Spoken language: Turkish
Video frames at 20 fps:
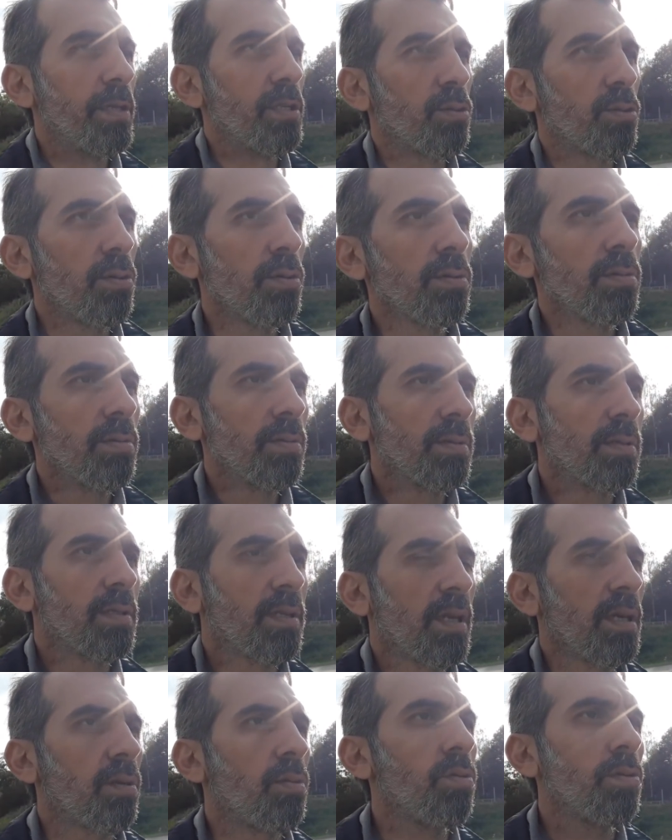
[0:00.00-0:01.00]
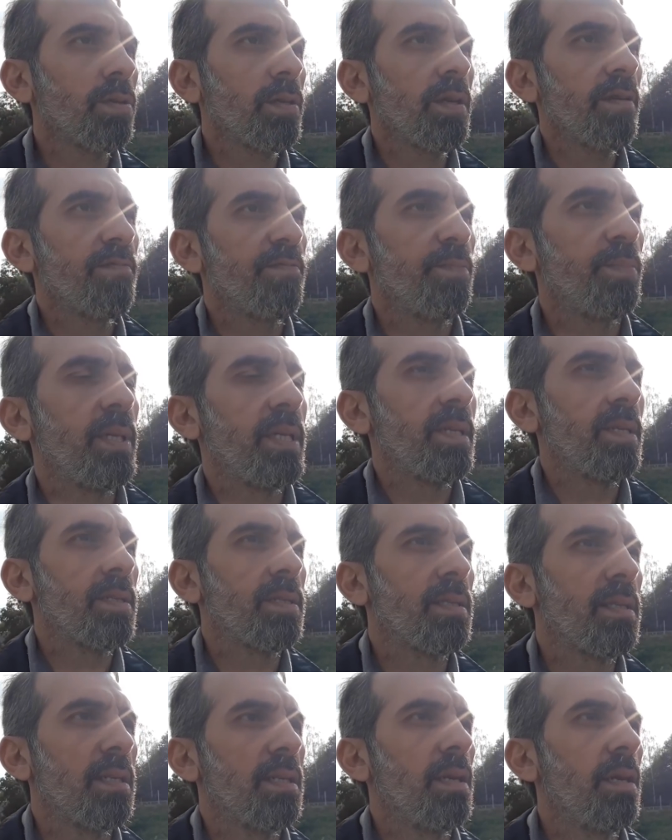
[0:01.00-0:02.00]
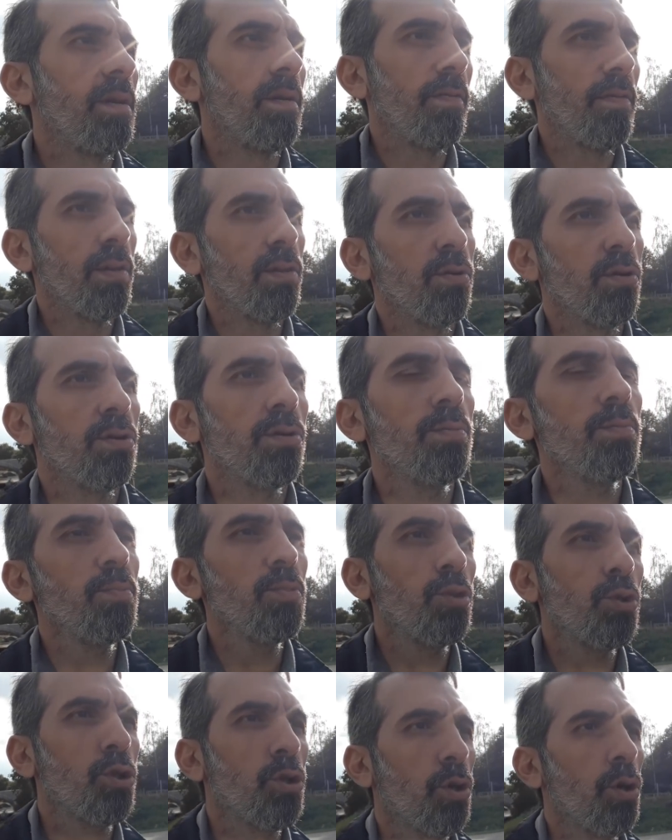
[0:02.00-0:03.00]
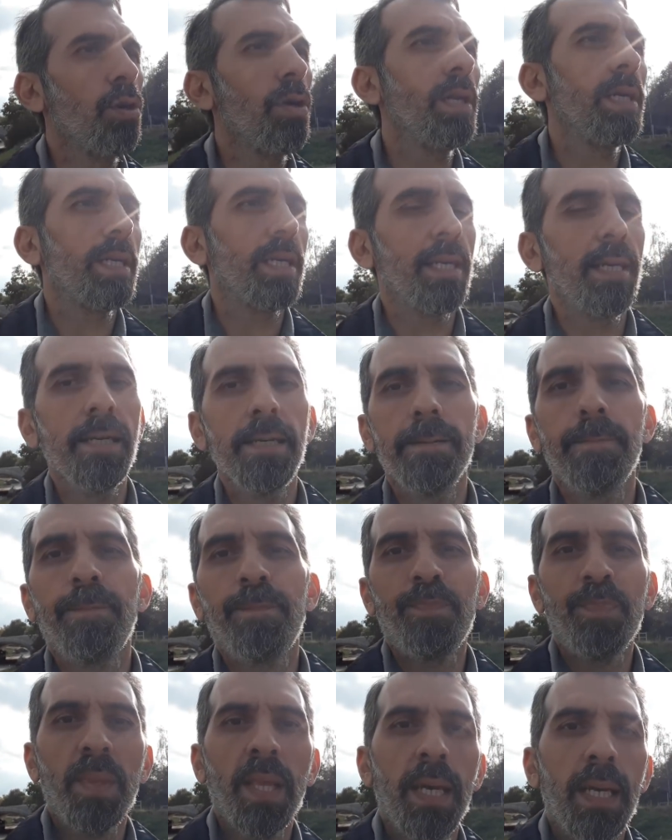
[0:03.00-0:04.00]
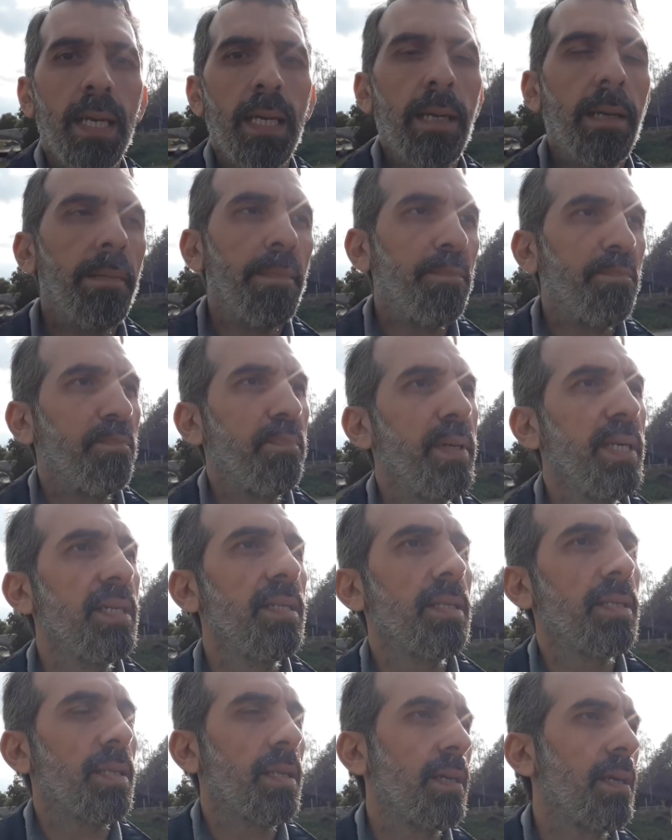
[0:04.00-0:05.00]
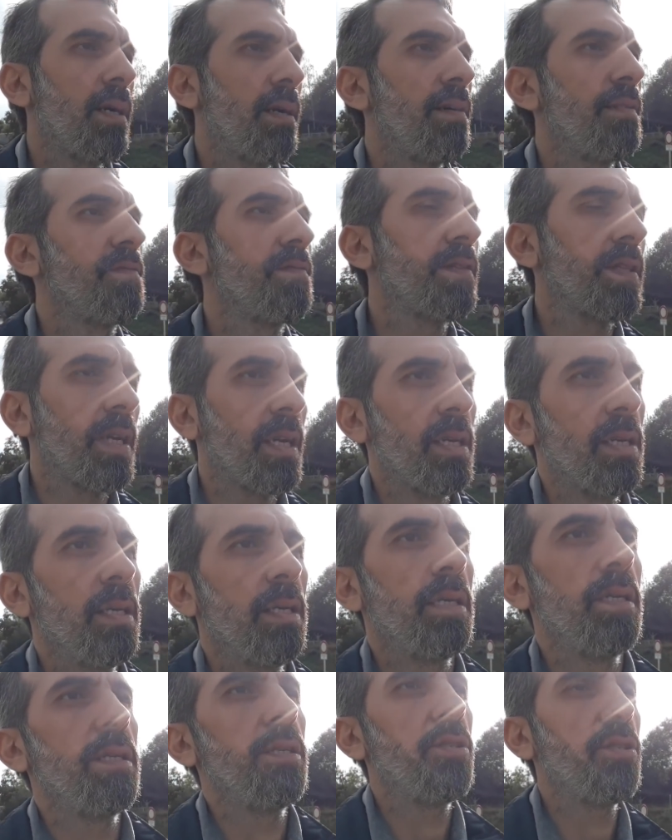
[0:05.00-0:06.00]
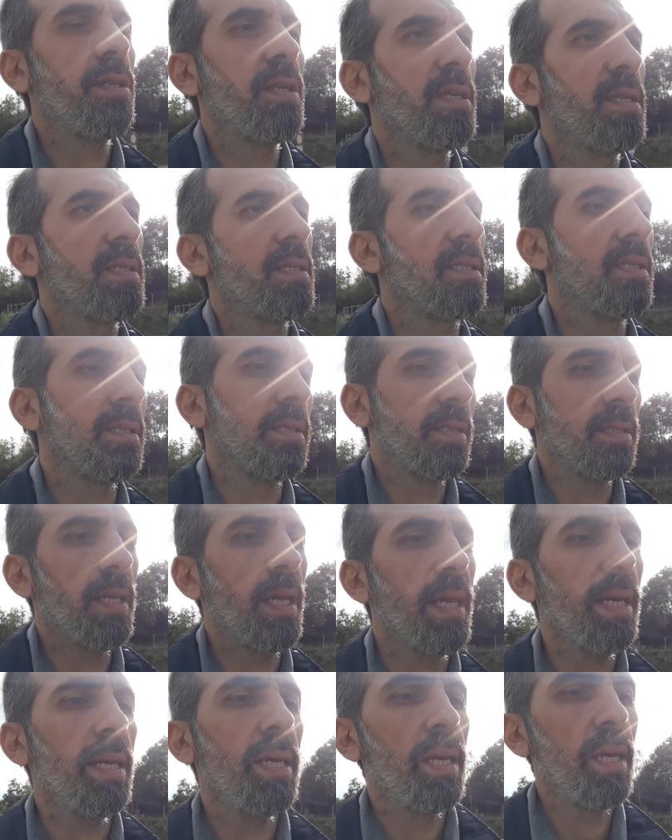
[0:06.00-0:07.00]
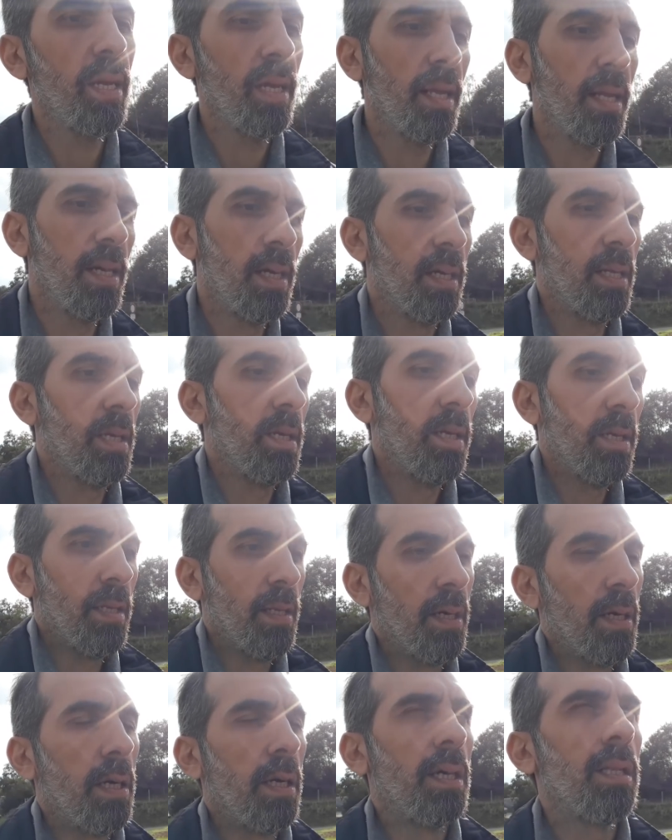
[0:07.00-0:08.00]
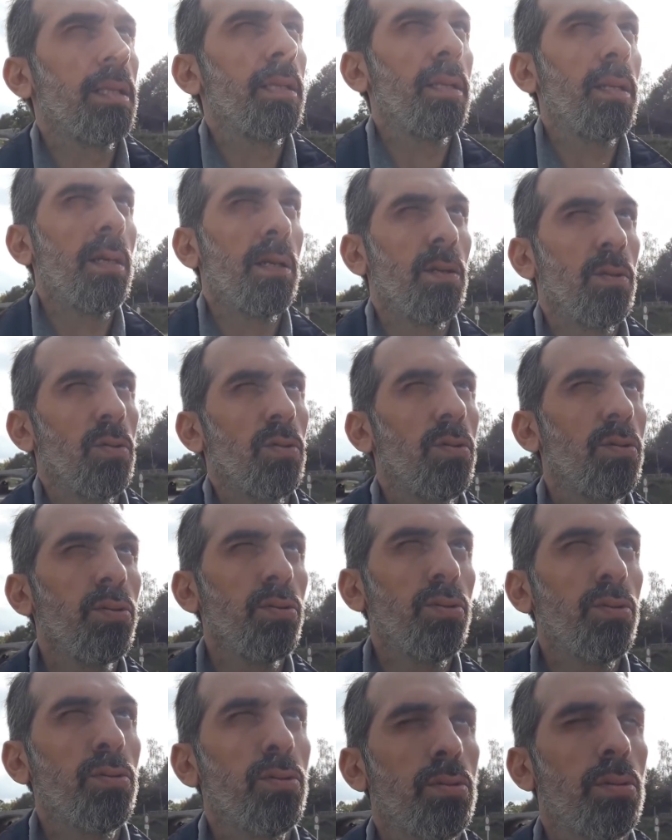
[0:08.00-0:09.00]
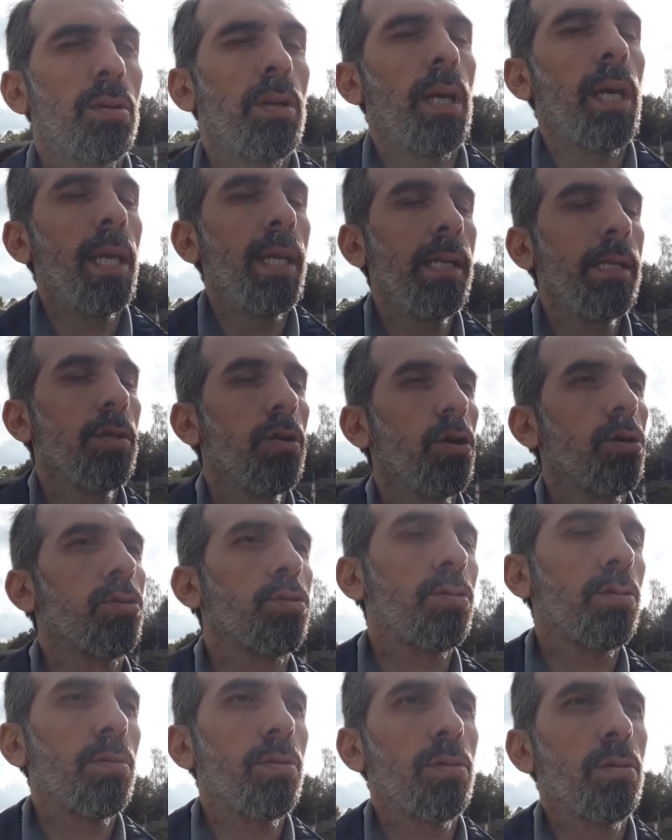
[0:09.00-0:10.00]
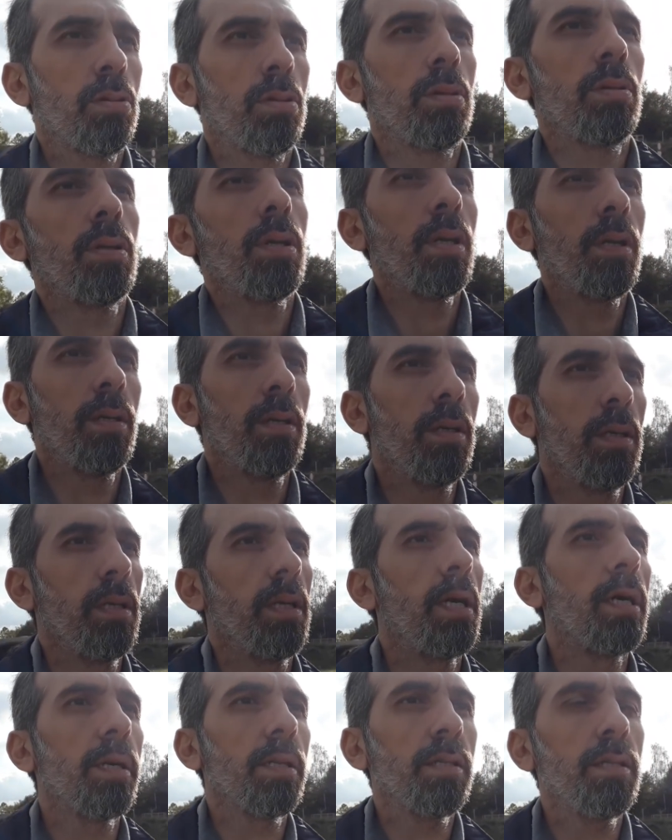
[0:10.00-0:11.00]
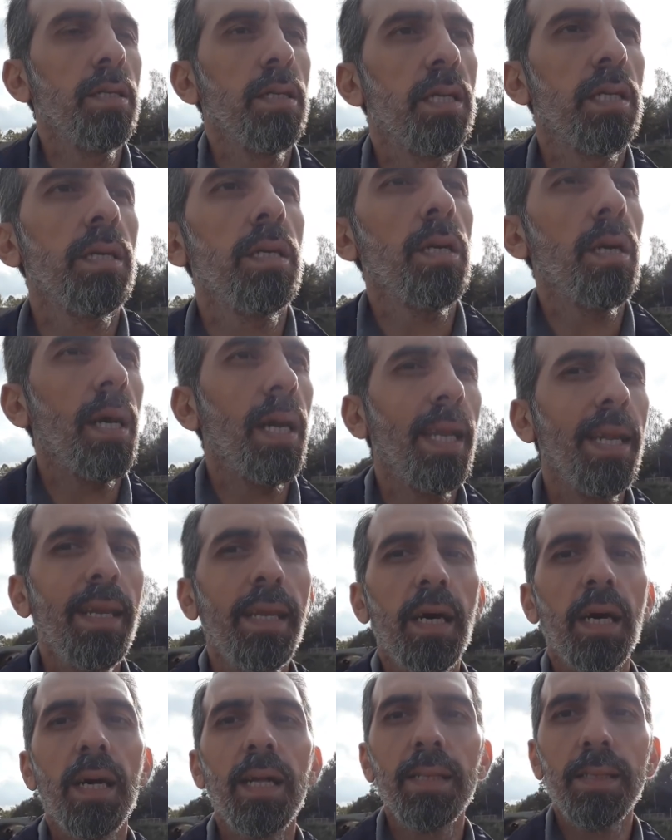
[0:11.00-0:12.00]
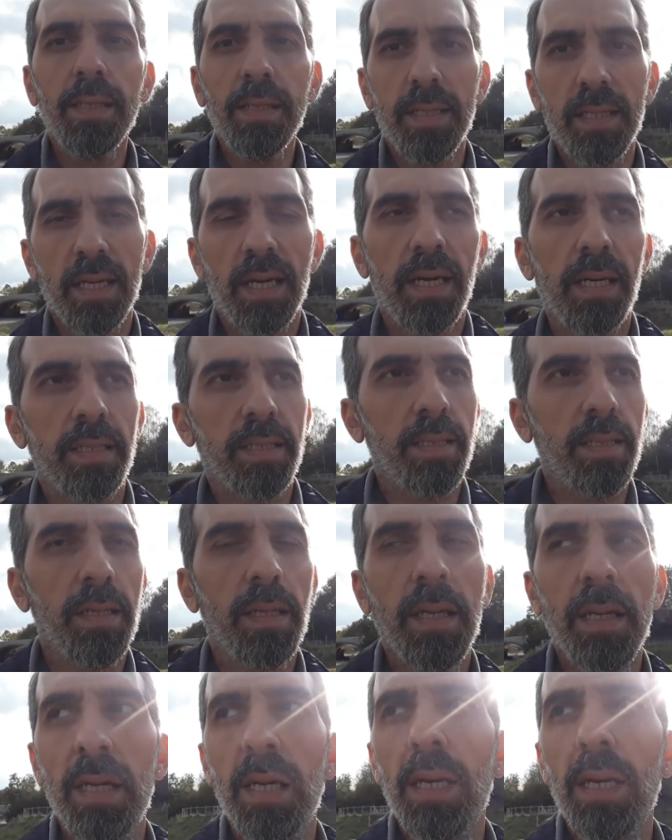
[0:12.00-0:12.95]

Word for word: en son? Takograf bilgisi veriyorum. Şöyle ki bir hafta içerisinde 6 kere 9 54 artı 2 56 saat.